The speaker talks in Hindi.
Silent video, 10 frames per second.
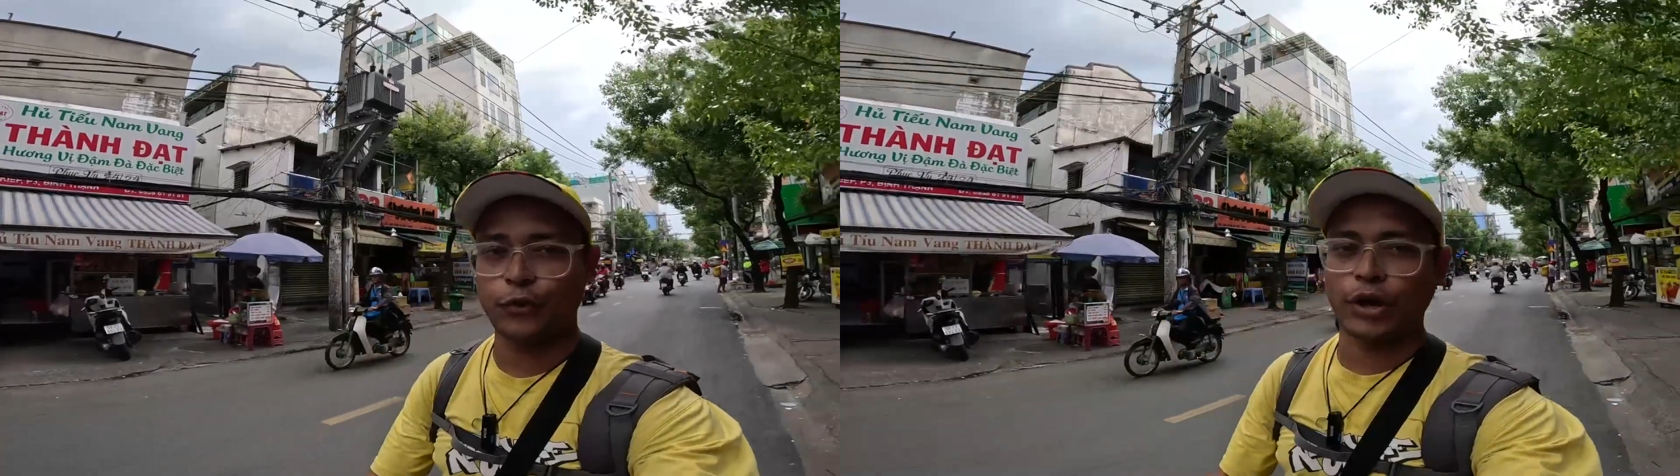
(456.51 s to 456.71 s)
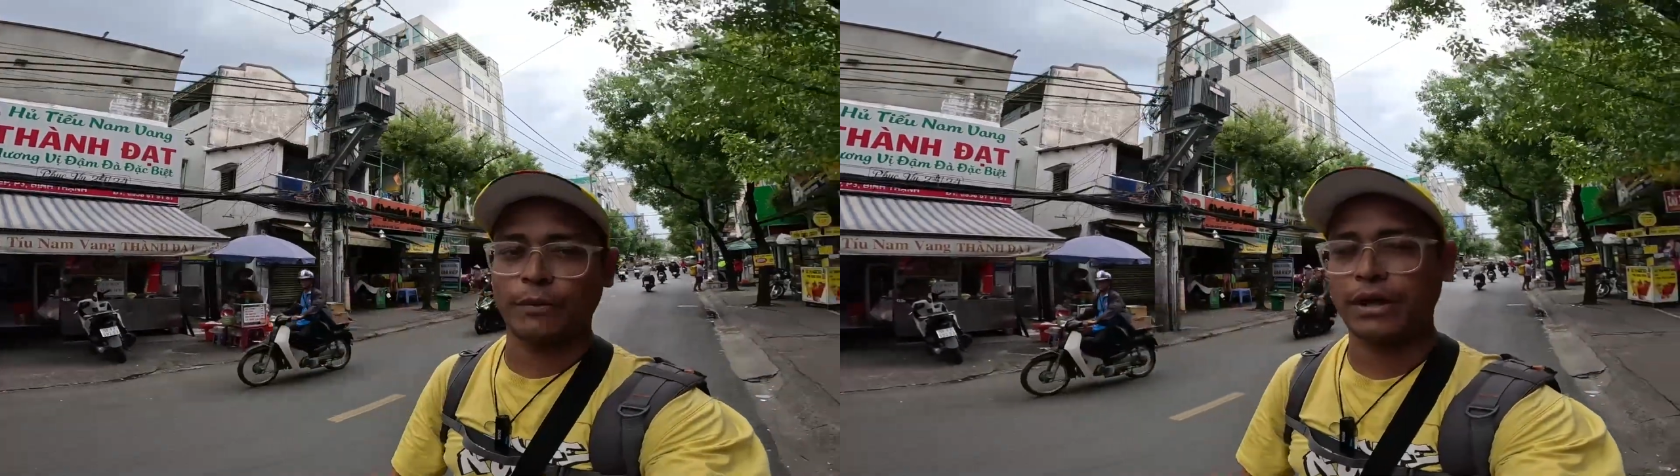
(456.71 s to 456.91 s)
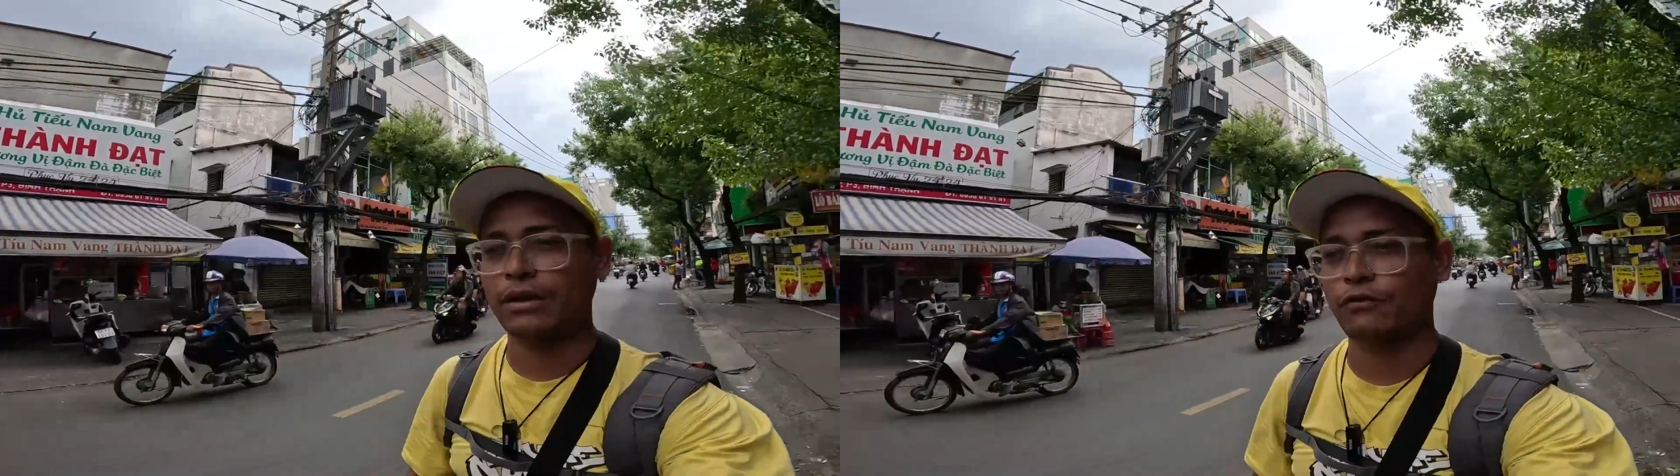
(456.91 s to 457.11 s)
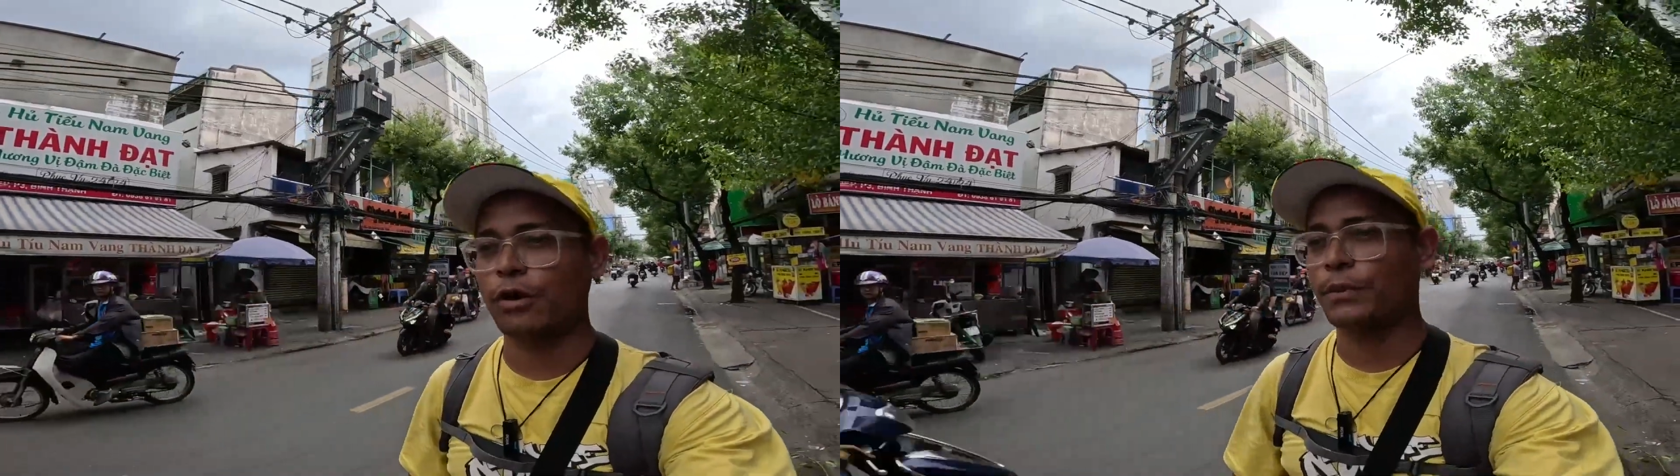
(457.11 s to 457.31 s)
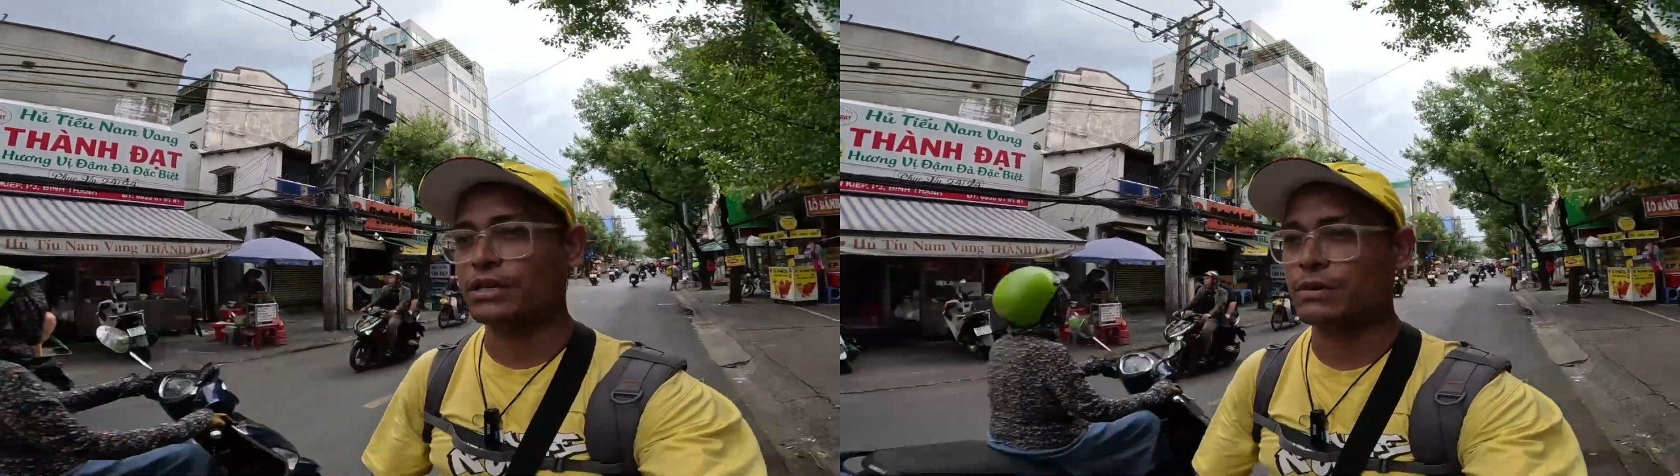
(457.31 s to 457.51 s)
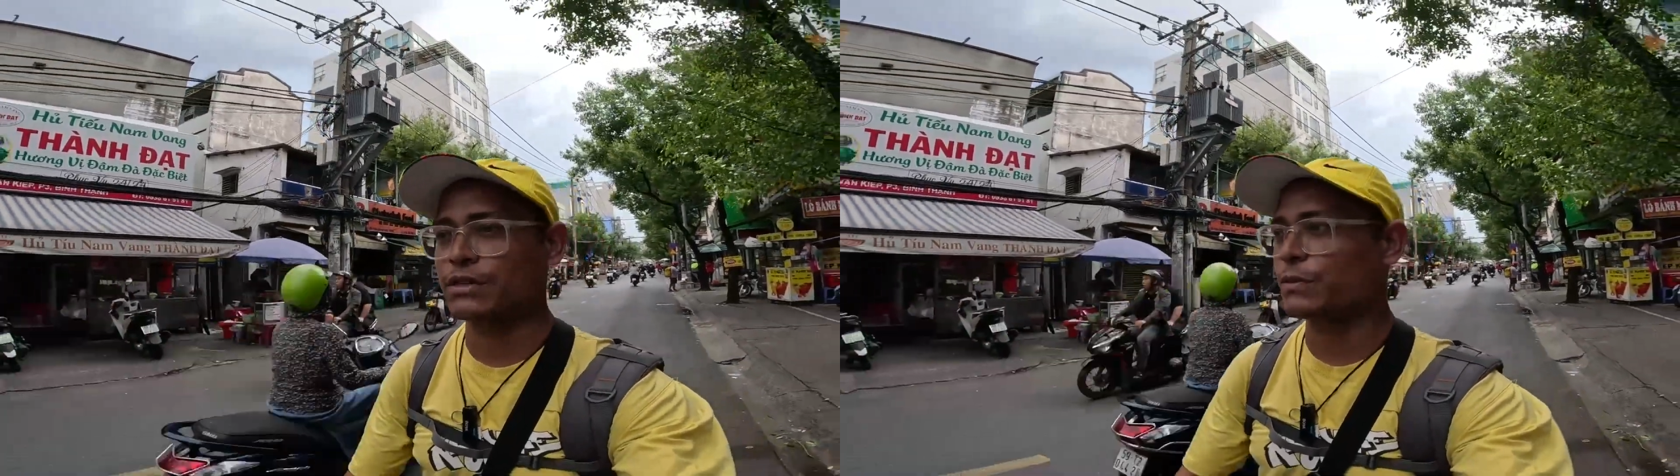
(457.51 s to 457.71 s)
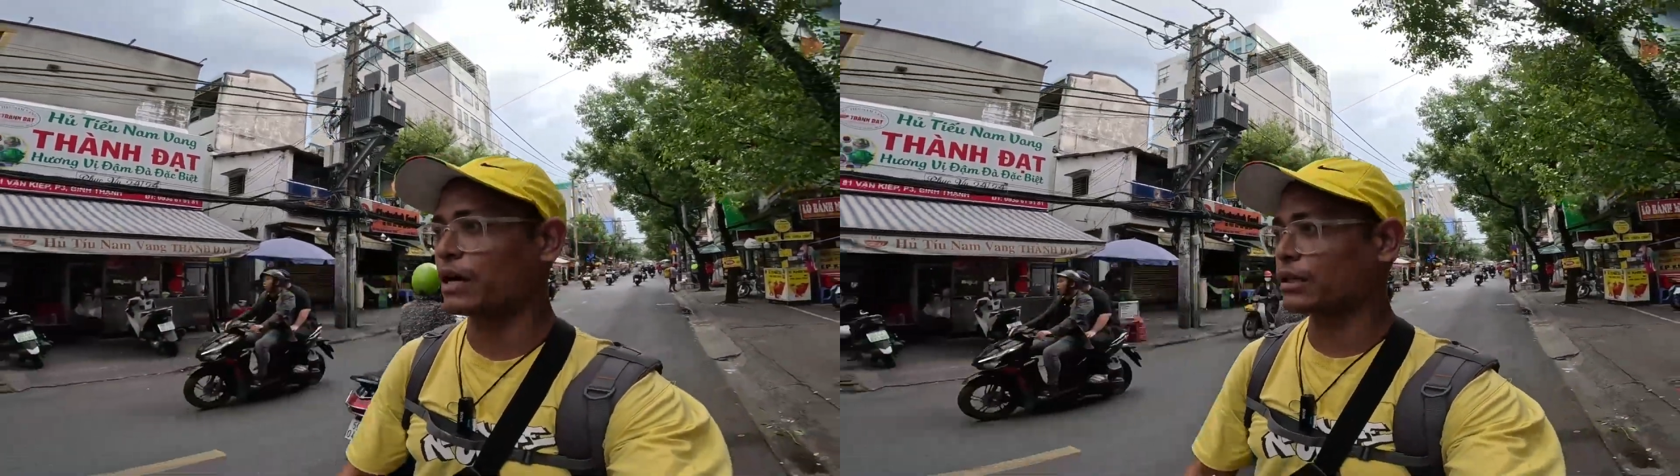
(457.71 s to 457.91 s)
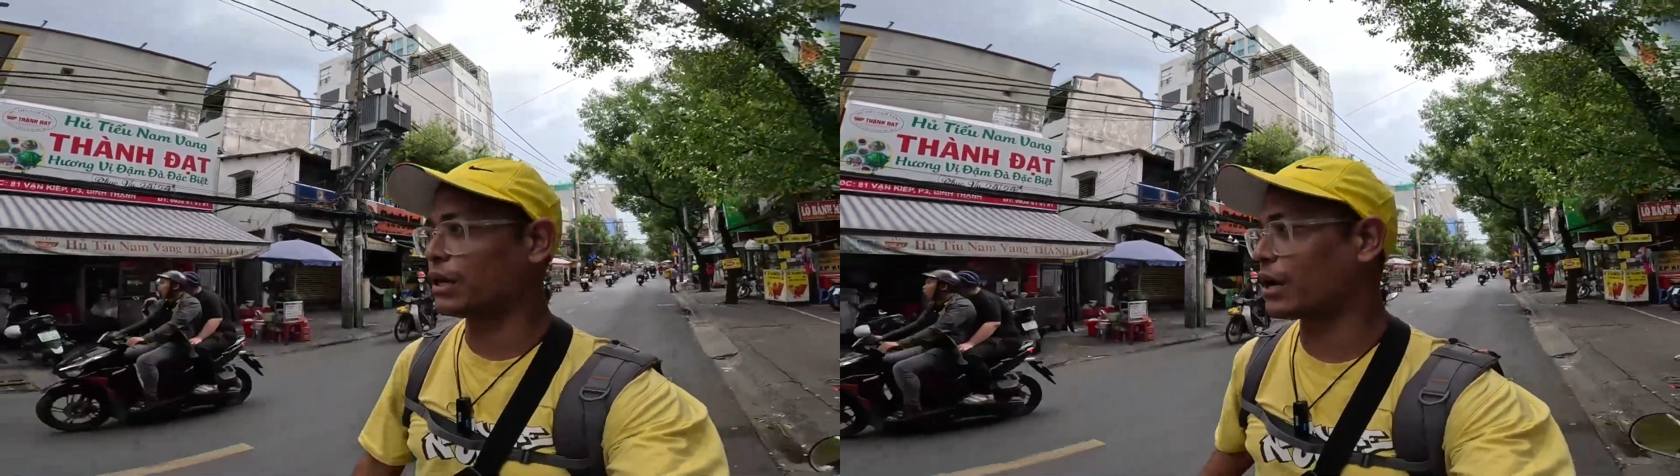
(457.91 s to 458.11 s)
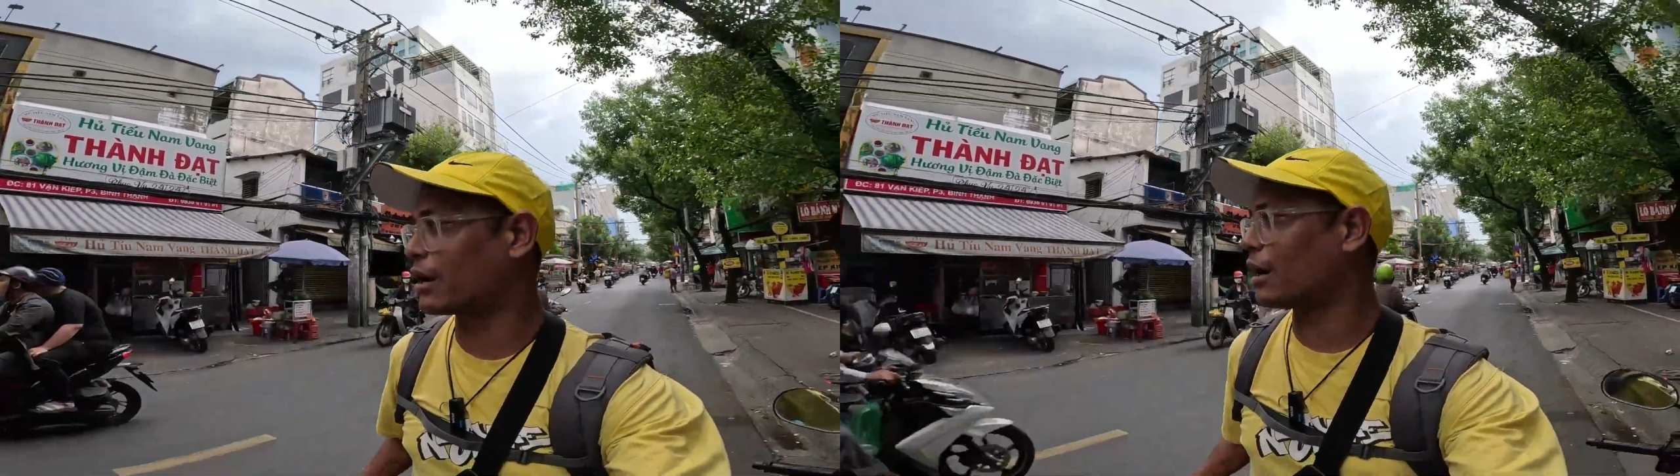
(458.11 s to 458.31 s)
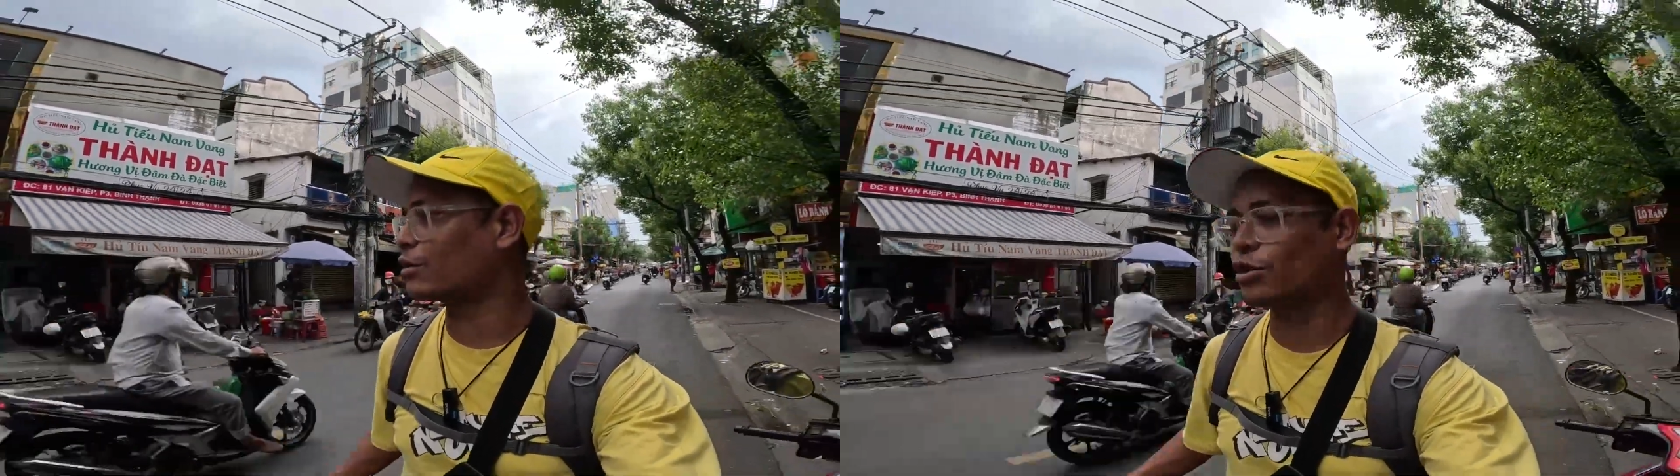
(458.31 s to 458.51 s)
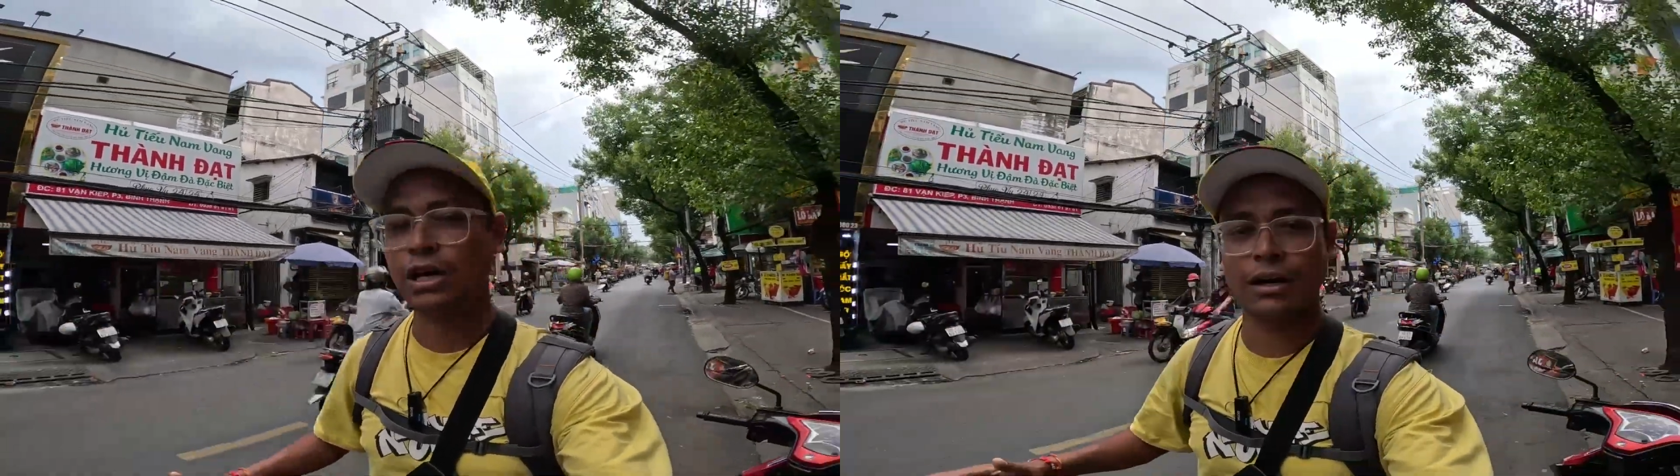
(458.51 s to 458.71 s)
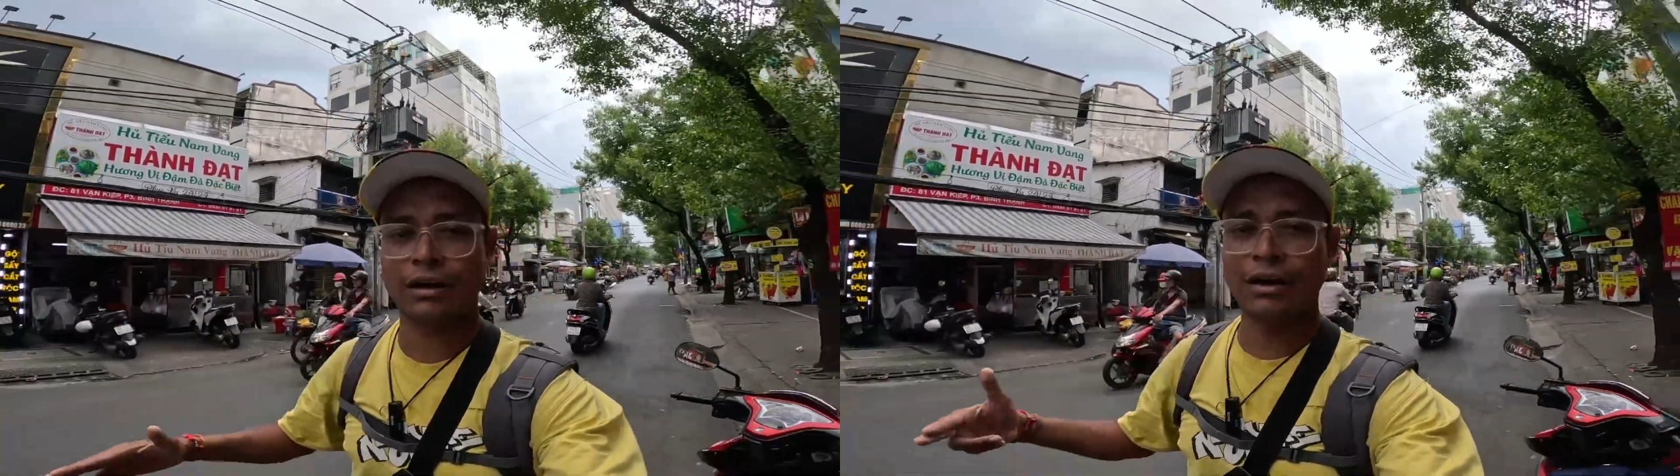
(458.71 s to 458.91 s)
फूड है भाई वो अपनी समझ में आता नहीं कल रात को ना